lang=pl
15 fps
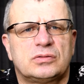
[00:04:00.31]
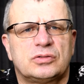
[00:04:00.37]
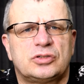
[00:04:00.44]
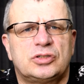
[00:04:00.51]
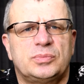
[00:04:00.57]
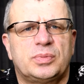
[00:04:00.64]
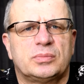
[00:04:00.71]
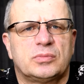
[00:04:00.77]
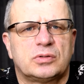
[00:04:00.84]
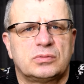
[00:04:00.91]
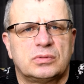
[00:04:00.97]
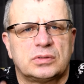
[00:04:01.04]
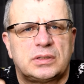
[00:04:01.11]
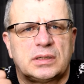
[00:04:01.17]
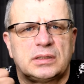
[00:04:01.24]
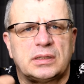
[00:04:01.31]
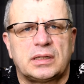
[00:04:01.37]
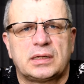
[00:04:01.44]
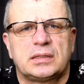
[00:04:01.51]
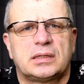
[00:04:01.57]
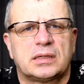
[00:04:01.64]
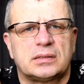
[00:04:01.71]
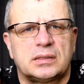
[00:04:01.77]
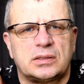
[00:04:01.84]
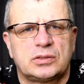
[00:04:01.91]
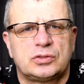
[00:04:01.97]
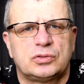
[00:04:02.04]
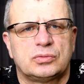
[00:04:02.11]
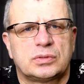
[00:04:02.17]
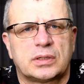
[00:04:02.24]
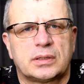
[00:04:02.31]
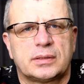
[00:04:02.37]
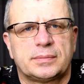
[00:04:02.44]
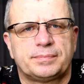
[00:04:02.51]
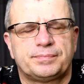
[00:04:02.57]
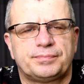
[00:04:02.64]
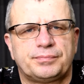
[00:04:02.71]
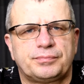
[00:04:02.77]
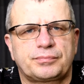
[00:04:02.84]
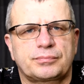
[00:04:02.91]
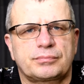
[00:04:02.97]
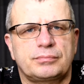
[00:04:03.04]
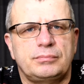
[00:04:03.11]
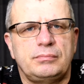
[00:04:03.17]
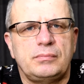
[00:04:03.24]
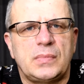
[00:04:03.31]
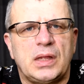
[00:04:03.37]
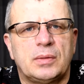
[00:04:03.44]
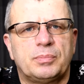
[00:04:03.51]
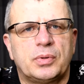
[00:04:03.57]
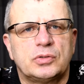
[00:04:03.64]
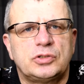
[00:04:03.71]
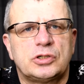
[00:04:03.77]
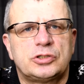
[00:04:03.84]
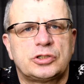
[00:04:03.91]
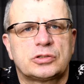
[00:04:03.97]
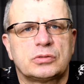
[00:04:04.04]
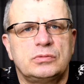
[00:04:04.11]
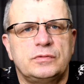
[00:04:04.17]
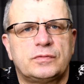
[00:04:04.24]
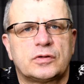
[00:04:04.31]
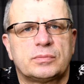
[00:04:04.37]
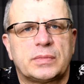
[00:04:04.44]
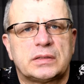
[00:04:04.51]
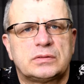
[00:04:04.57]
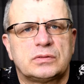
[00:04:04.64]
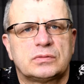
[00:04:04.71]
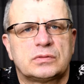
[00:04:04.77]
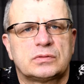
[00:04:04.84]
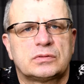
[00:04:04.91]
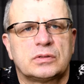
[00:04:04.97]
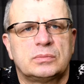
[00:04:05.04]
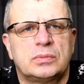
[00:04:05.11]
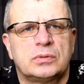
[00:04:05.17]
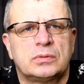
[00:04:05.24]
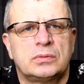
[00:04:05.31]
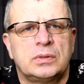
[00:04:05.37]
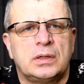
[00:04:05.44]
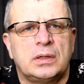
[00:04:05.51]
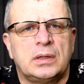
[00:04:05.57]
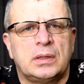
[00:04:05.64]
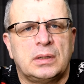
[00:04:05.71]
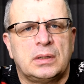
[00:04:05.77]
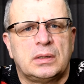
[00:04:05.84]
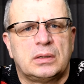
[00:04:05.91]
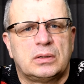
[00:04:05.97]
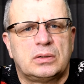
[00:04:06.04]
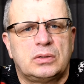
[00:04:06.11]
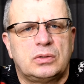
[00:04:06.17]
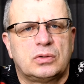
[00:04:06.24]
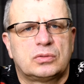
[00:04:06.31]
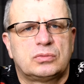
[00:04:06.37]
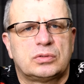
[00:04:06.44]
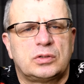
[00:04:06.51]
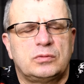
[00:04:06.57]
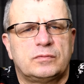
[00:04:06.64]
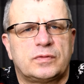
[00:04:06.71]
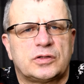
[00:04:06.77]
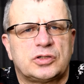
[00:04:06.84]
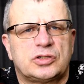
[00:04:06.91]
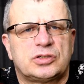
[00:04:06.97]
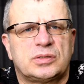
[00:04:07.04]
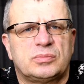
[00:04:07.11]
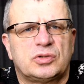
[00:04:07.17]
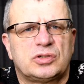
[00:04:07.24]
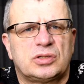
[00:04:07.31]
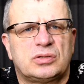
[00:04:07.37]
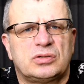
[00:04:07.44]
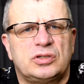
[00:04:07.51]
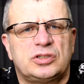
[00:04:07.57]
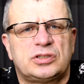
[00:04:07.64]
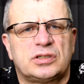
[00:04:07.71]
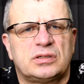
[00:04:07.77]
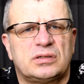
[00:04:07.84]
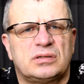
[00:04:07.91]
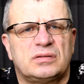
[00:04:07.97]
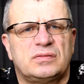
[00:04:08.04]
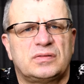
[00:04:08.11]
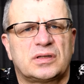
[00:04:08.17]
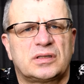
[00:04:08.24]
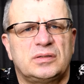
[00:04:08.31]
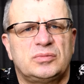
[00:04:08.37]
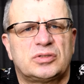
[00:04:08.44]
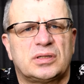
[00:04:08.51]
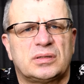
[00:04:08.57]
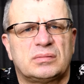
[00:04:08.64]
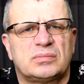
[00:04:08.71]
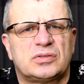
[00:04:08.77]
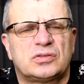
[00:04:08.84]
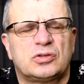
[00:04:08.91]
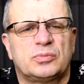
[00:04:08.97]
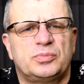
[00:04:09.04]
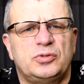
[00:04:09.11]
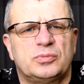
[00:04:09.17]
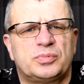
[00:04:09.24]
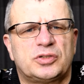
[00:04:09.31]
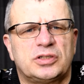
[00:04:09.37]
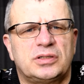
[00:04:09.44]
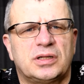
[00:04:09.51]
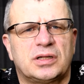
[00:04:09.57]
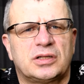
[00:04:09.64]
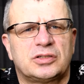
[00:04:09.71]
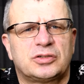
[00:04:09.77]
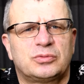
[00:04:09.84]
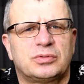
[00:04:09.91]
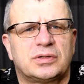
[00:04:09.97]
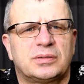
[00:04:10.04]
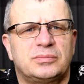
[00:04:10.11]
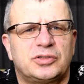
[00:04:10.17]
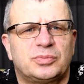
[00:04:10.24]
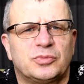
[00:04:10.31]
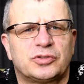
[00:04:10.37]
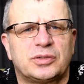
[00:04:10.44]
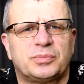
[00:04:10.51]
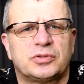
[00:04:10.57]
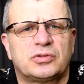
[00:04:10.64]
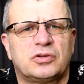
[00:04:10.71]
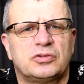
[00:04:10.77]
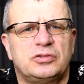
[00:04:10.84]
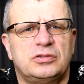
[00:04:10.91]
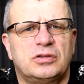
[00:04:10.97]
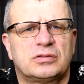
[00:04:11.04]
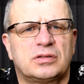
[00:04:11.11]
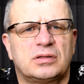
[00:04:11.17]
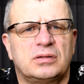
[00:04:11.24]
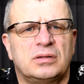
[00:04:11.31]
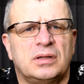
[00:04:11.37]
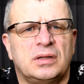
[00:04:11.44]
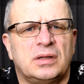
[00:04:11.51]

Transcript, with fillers: coś Ci pomogło, daj lajka, daj kciuka, podziel się tą informacją z osobą, e, o której uważasz, że może to jej się w jakimś tam stopniu przydać, która być może podchodzi do, te,